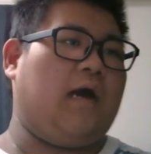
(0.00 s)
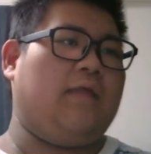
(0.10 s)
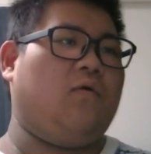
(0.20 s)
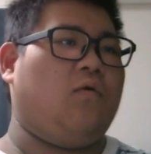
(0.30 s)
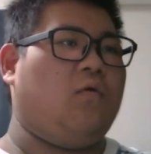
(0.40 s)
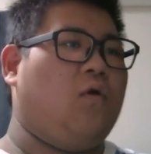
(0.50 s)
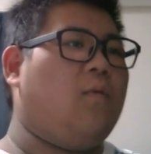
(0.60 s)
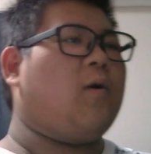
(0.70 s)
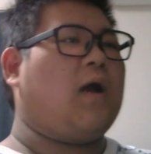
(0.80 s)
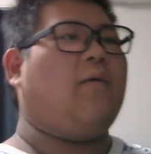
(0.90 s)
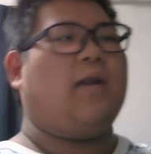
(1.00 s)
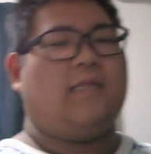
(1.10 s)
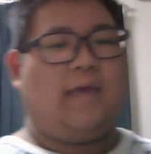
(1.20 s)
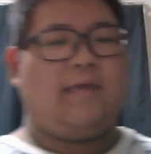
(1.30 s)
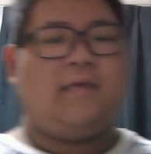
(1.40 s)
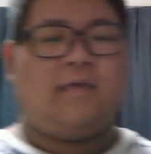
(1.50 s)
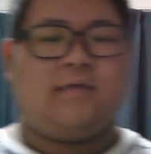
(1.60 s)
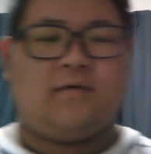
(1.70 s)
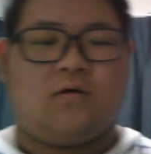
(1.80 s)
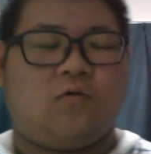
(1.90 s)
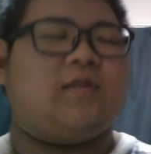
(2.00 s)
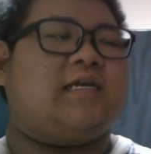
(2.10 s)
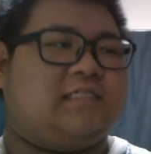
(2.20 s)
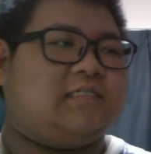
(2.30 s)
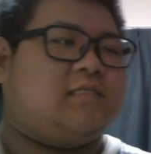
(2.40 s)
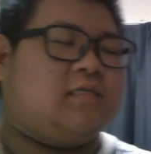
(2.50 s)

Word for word: あの、ほぼ変わらない。同じ。